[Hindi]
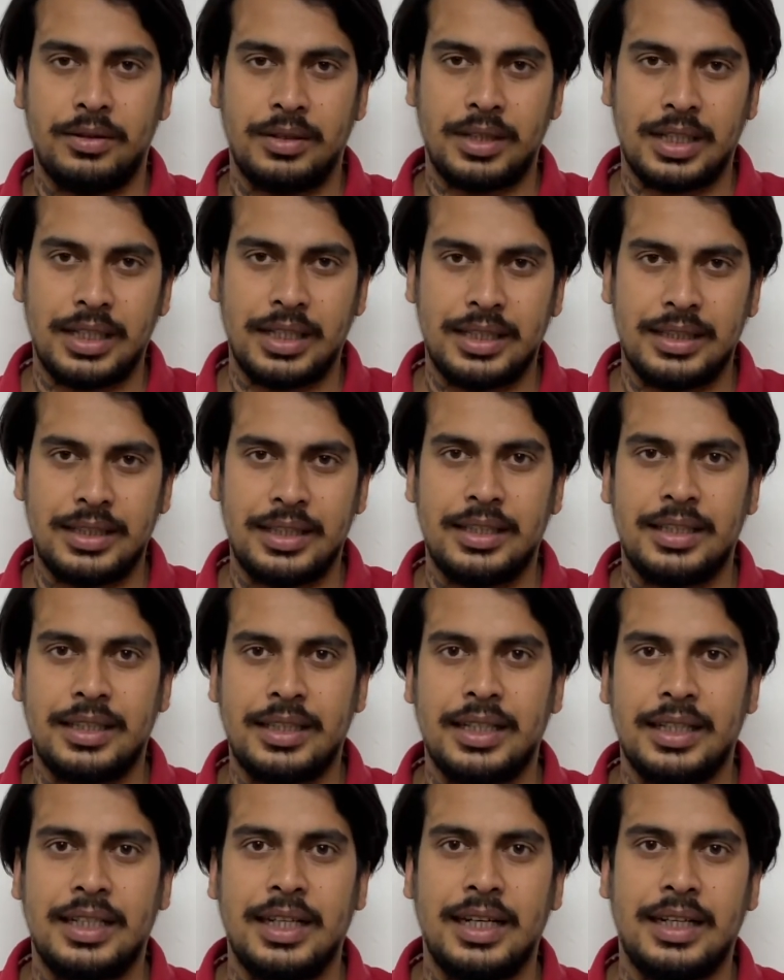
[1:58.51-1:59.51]
और एजेंट
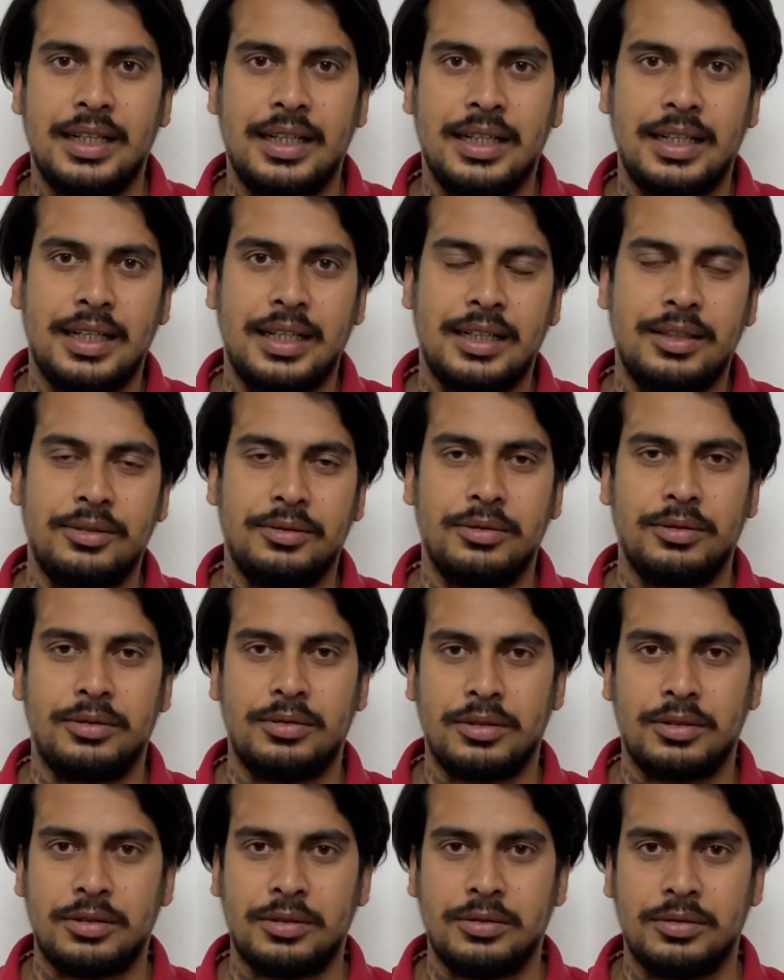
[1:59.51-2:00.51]
का क्या रहेगा कि
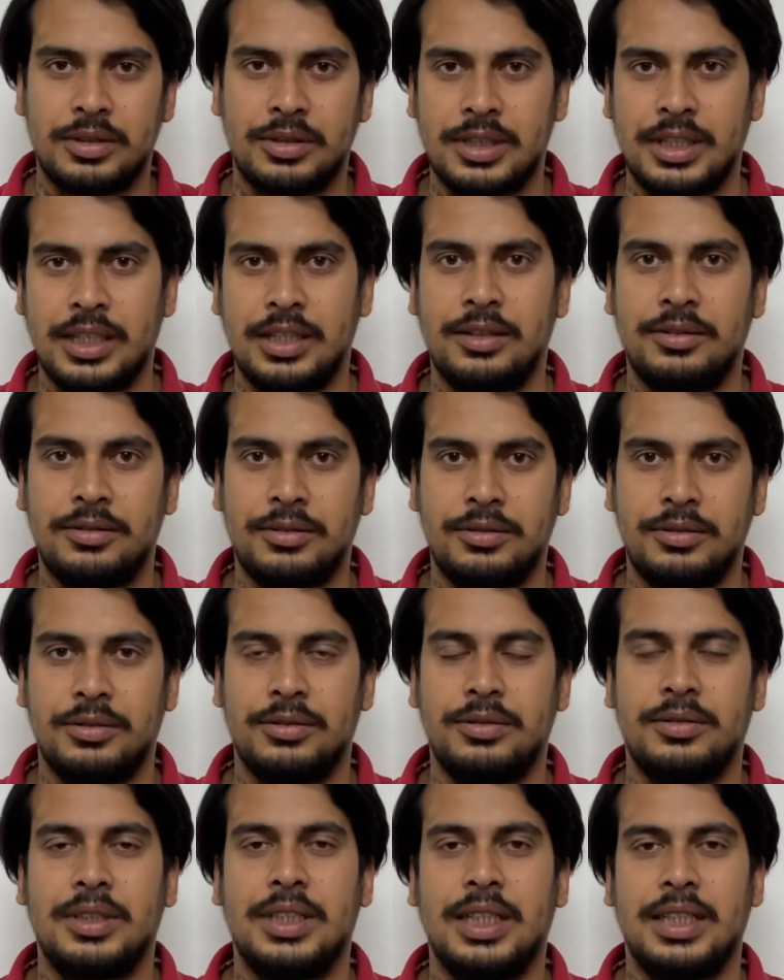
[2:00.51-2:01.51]
उनको तो उतना
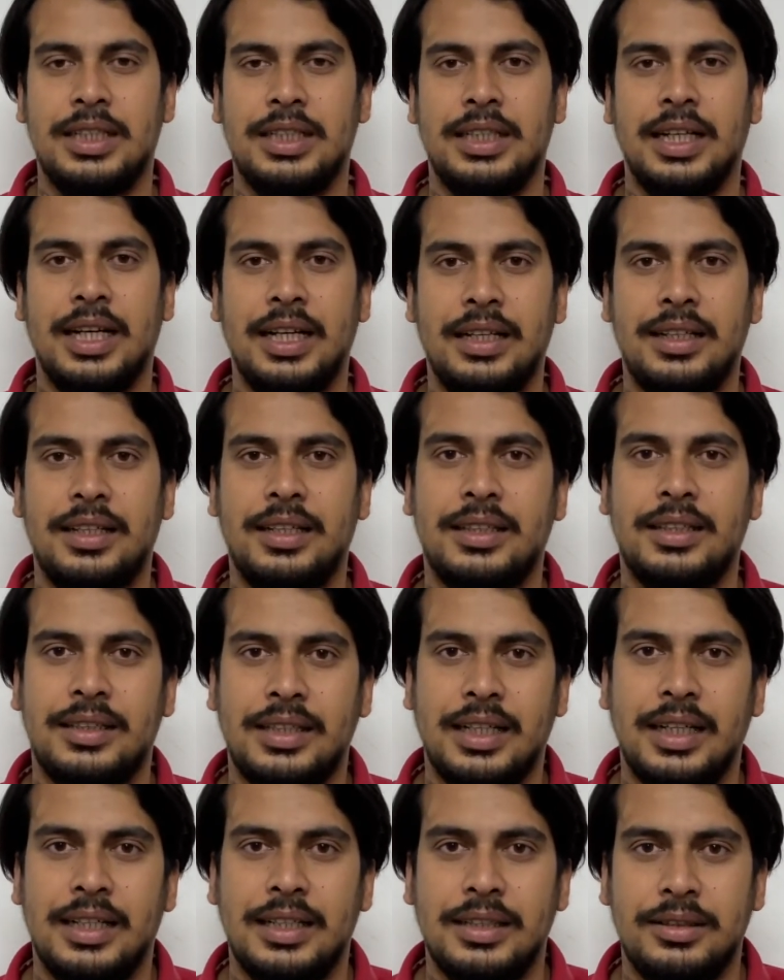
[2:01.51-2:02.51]
जो उनका किराया
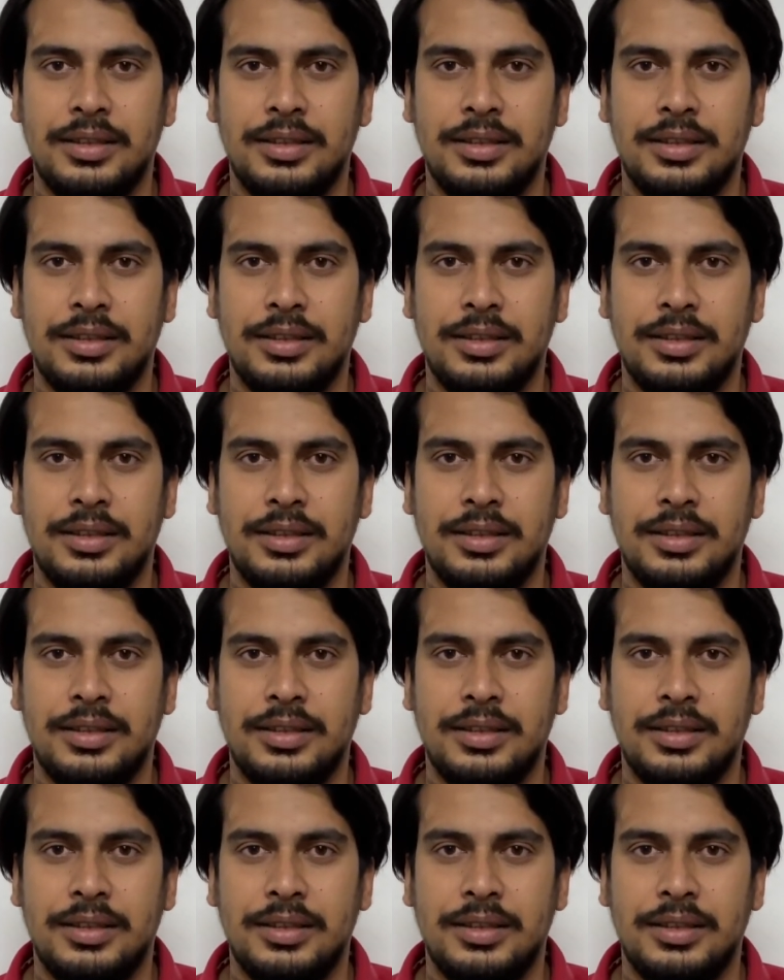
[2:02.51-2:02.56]
लगता है